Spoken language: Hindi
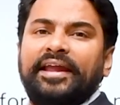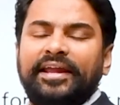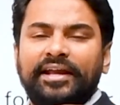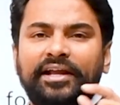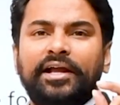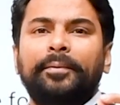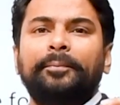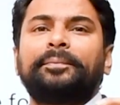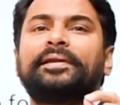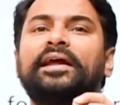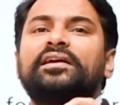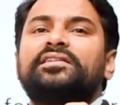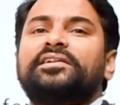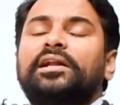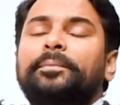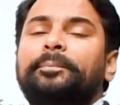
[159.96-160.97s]
इनकम
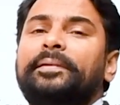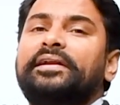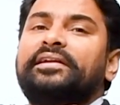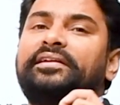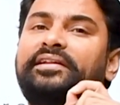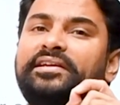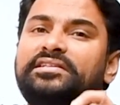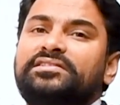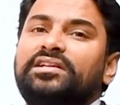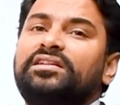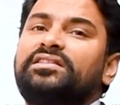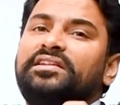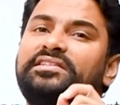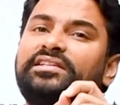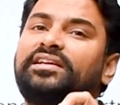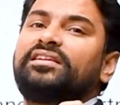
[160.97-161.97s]
टैक्स रिटर्न पे डिजिटल
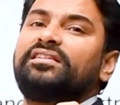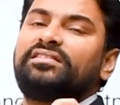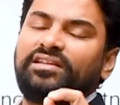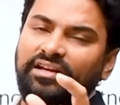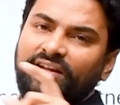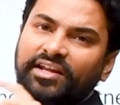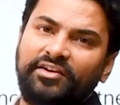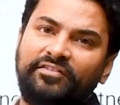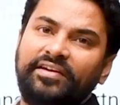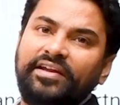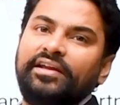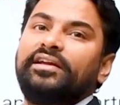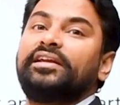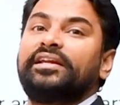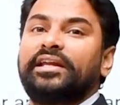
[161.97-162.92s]
सिग्नेचर किसके लगे हुए हैं